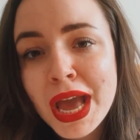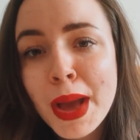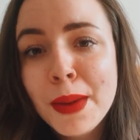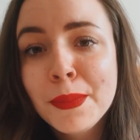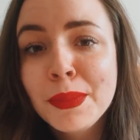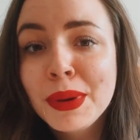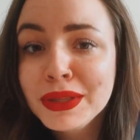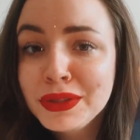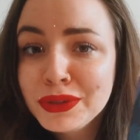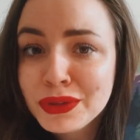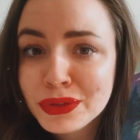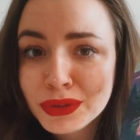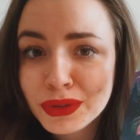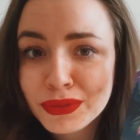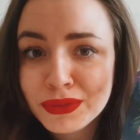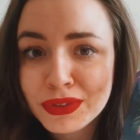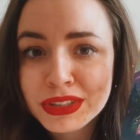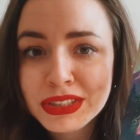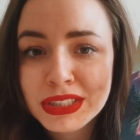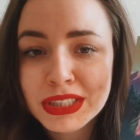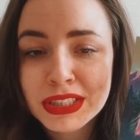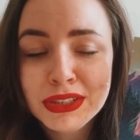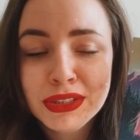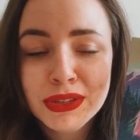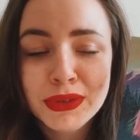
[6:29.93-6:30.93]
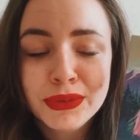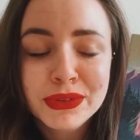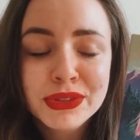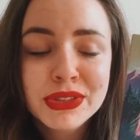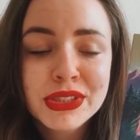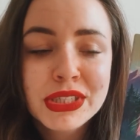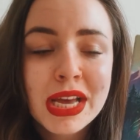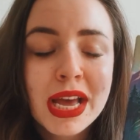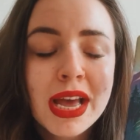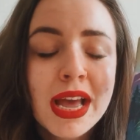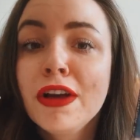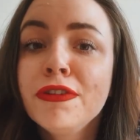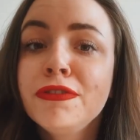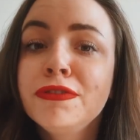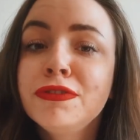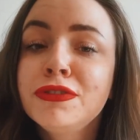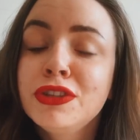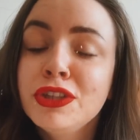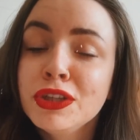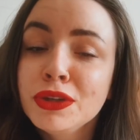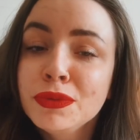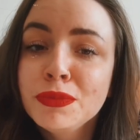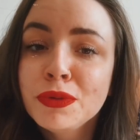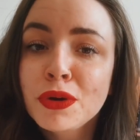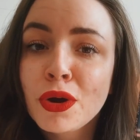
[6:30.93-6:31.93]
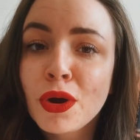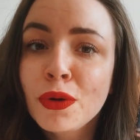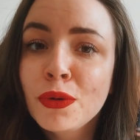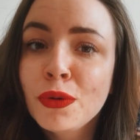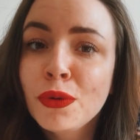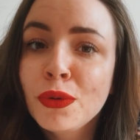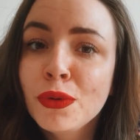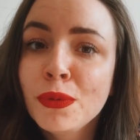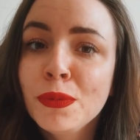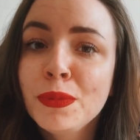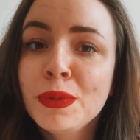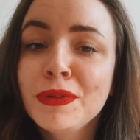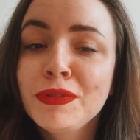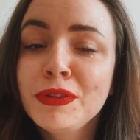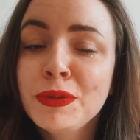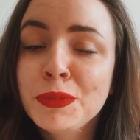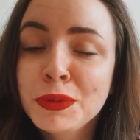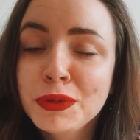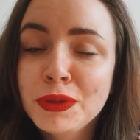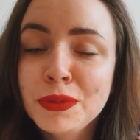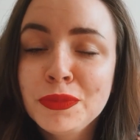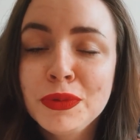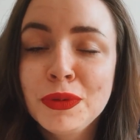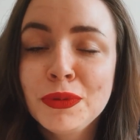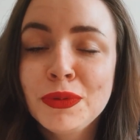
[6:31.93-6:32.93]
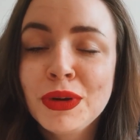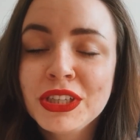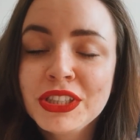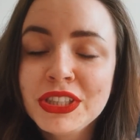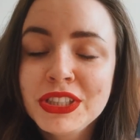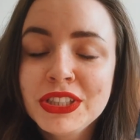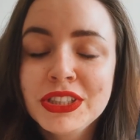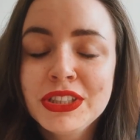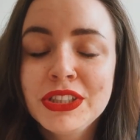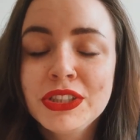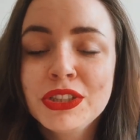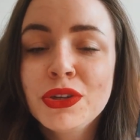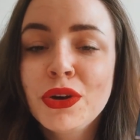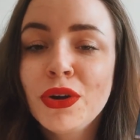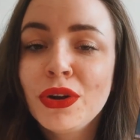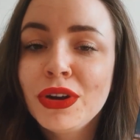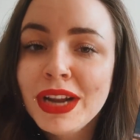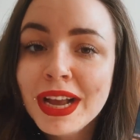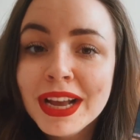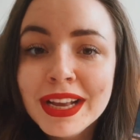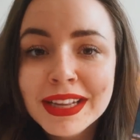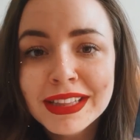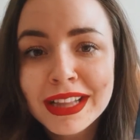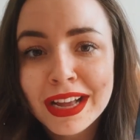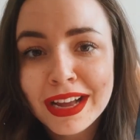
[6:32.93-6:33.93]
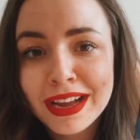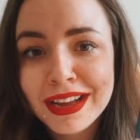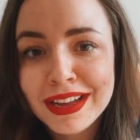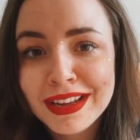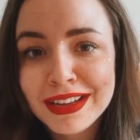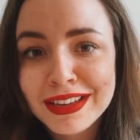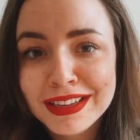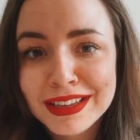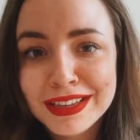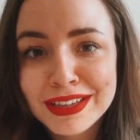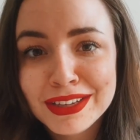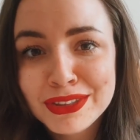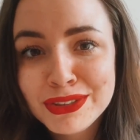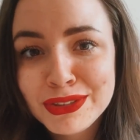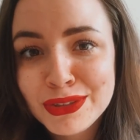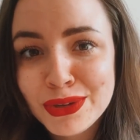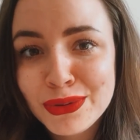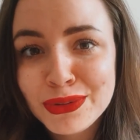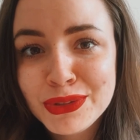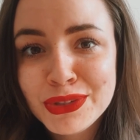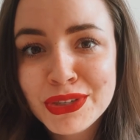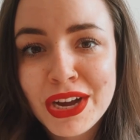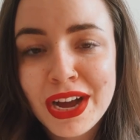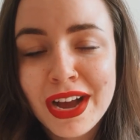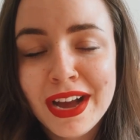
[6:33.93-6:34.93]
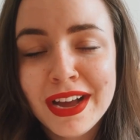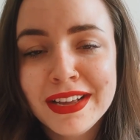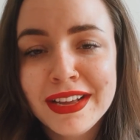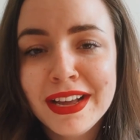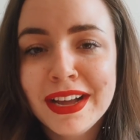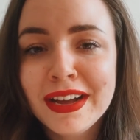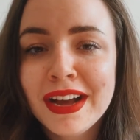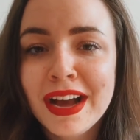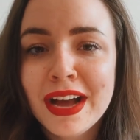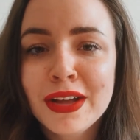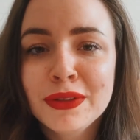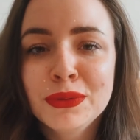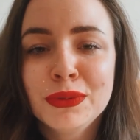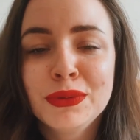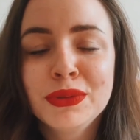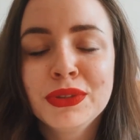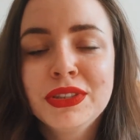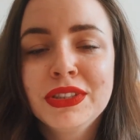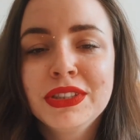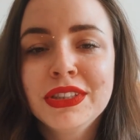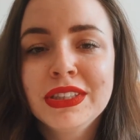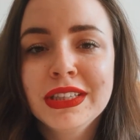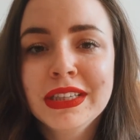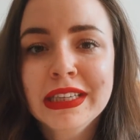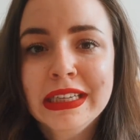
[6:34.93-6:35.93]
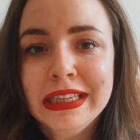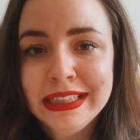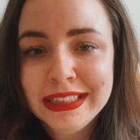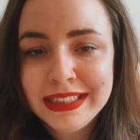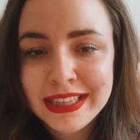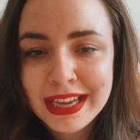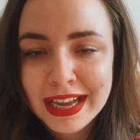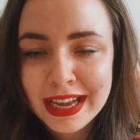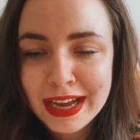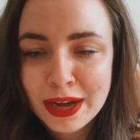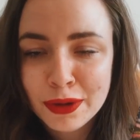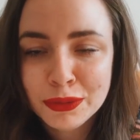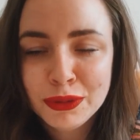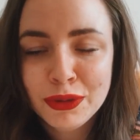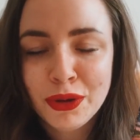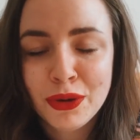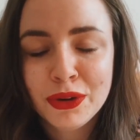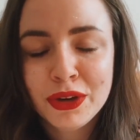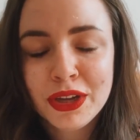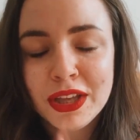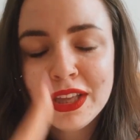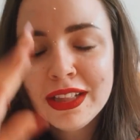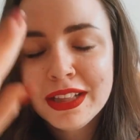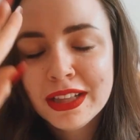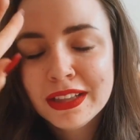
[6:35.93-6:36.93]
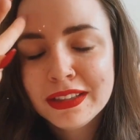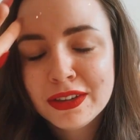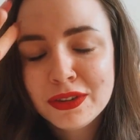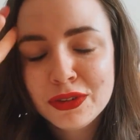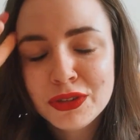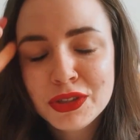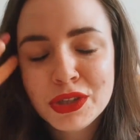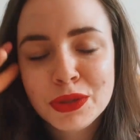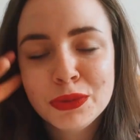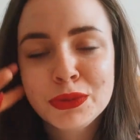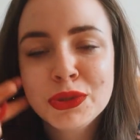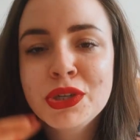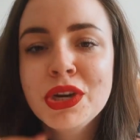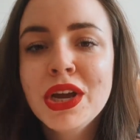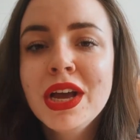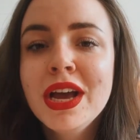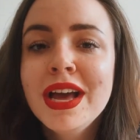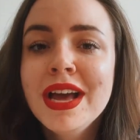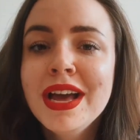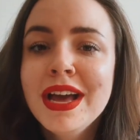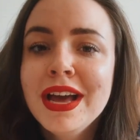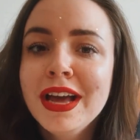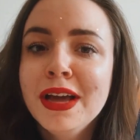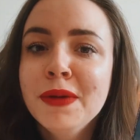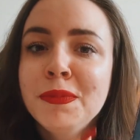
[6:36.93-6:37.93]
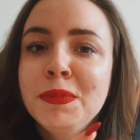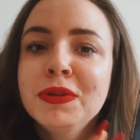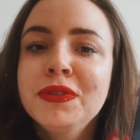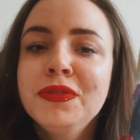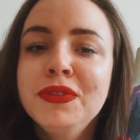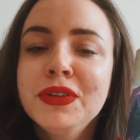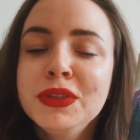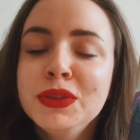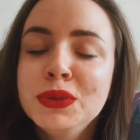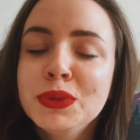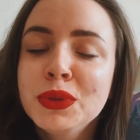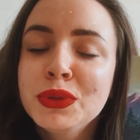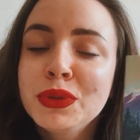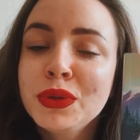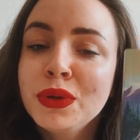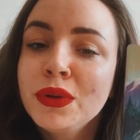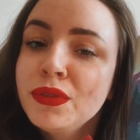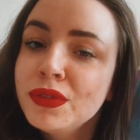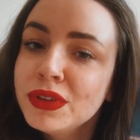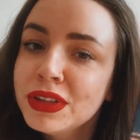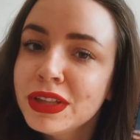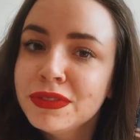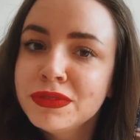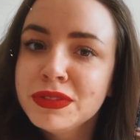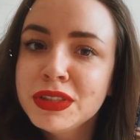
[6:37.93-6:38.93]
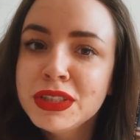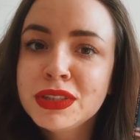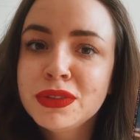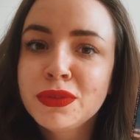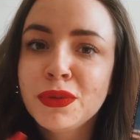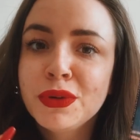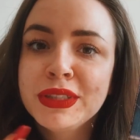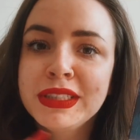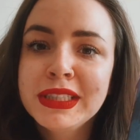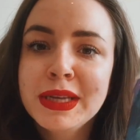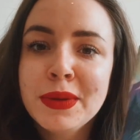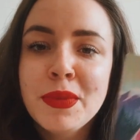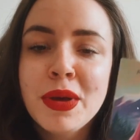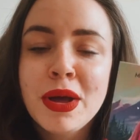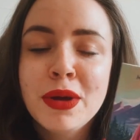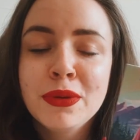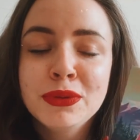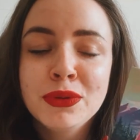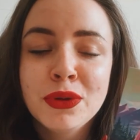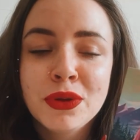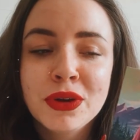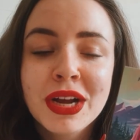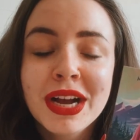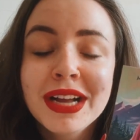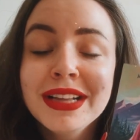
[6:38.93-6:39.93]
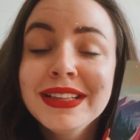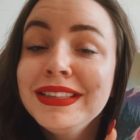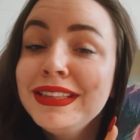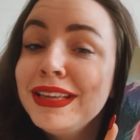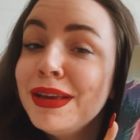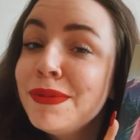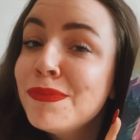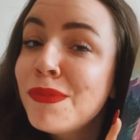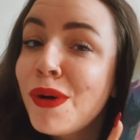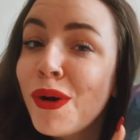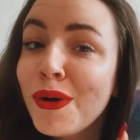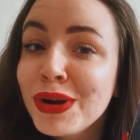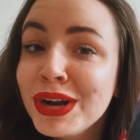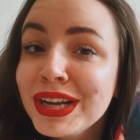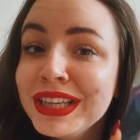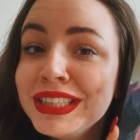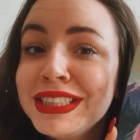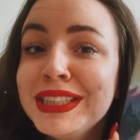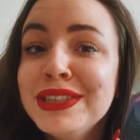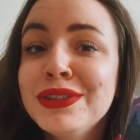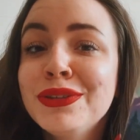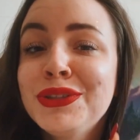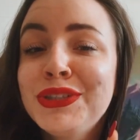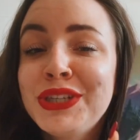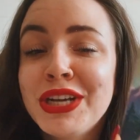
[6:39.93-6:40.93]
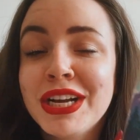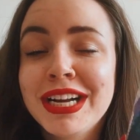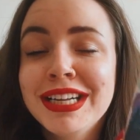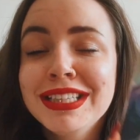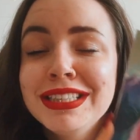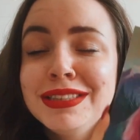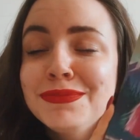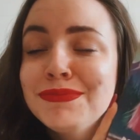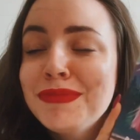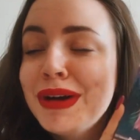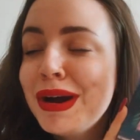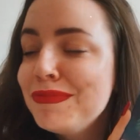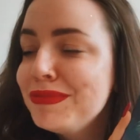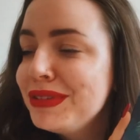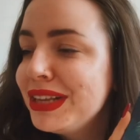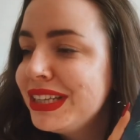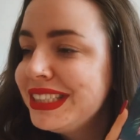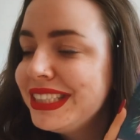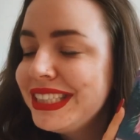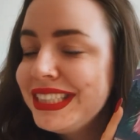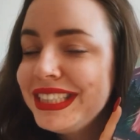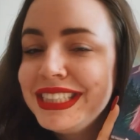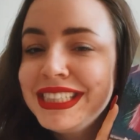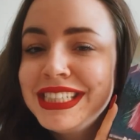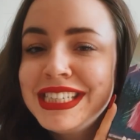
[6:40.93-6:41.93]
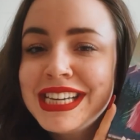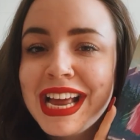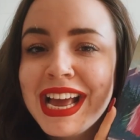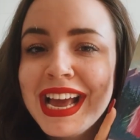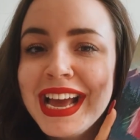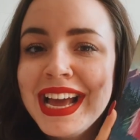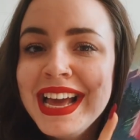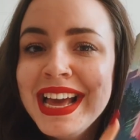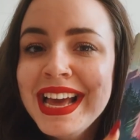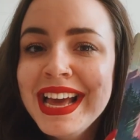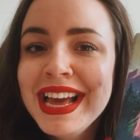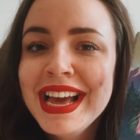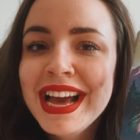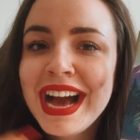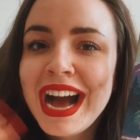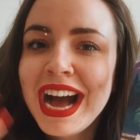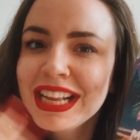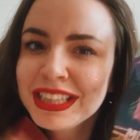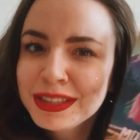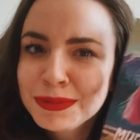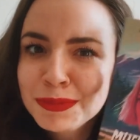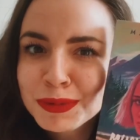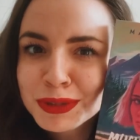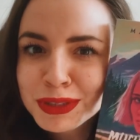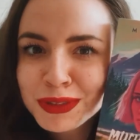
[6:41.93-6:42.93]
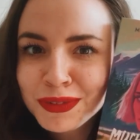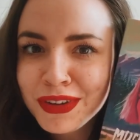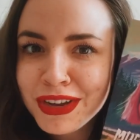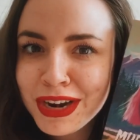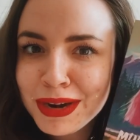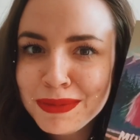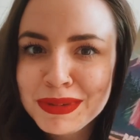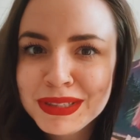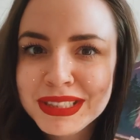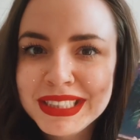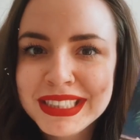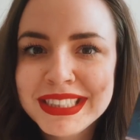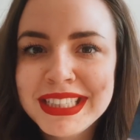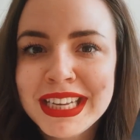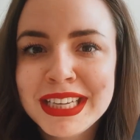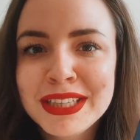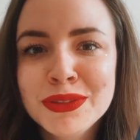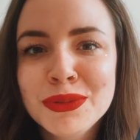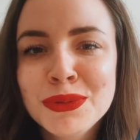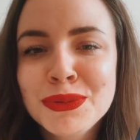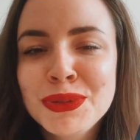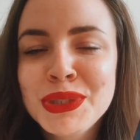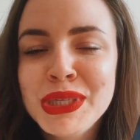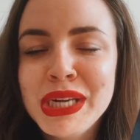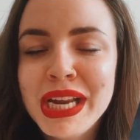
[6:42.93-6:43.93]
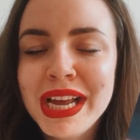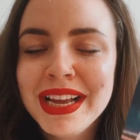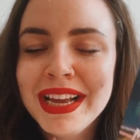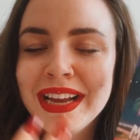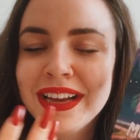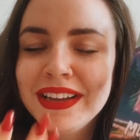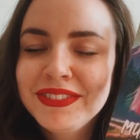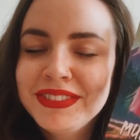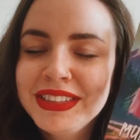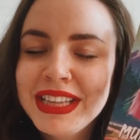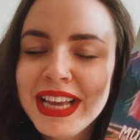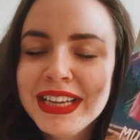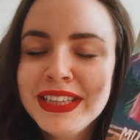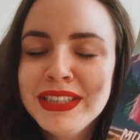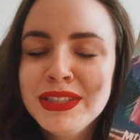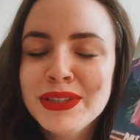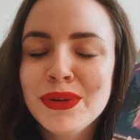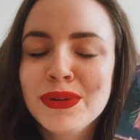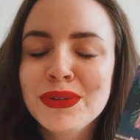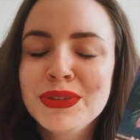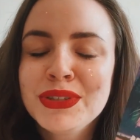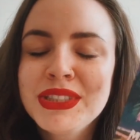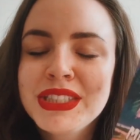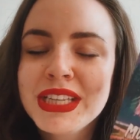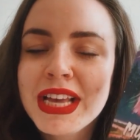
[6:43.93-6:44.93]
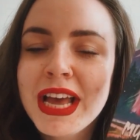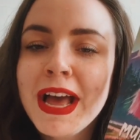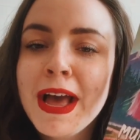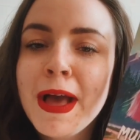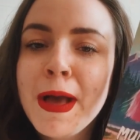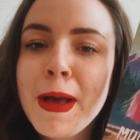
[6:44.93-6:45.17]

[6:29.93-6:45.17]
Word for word: patronować jej książce. W tym tym roku prawdopodobnie ukaże się też kolejna e, książka Young Adult e, tej autorki, dlatego że już e, potwierdziło to i wydawnictwo, i sama autorka. Nie mogę się doczekać. Mam nadzieję, że atmosfera będzie tak duszna jak w tej książce.